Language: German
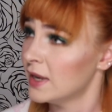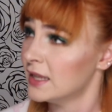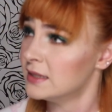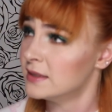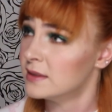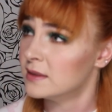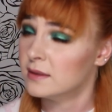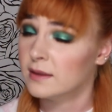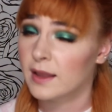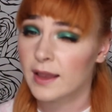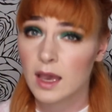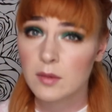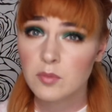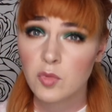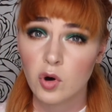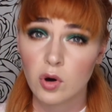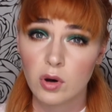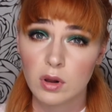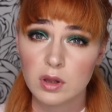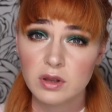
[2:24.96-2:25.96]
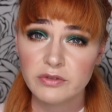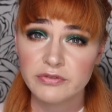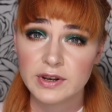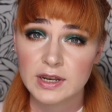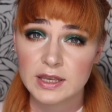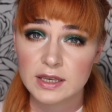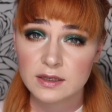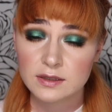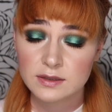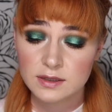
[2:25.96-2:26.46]
Im letzten DM-Haul,
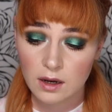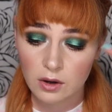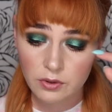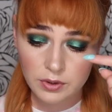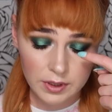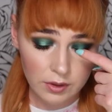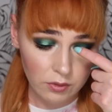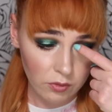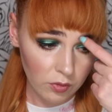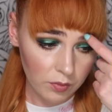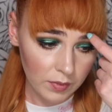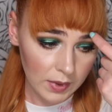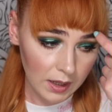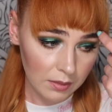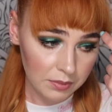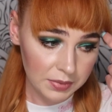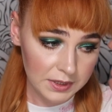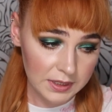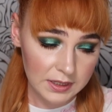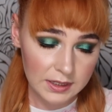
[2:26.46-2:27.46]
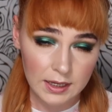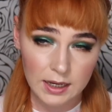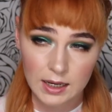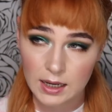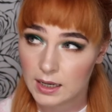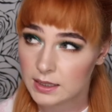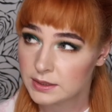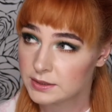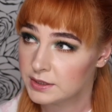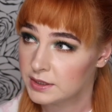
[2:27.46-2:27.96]
verlinke ich dir auch hier oben, habe ich
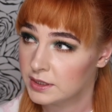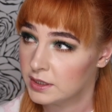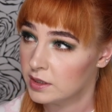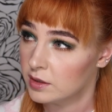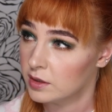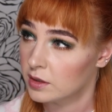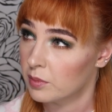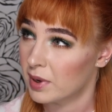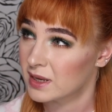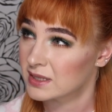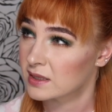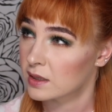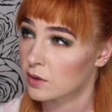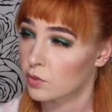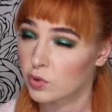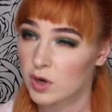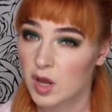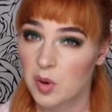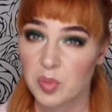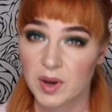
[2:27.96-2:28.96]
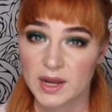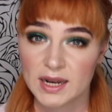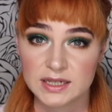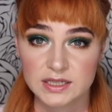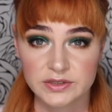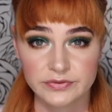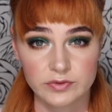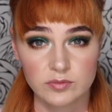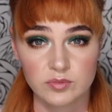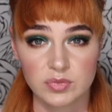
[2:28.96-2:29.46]
ja die
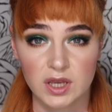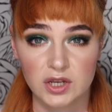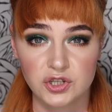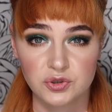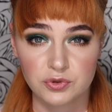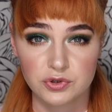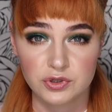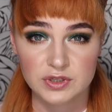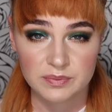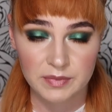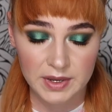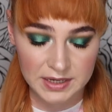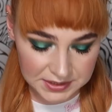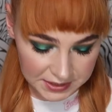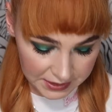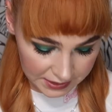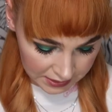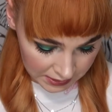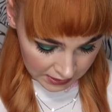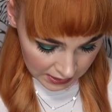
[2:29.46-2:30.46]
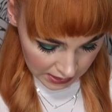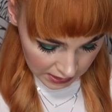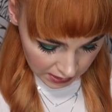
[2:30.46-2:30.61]
Barcelona-Palette von BH Cosmetic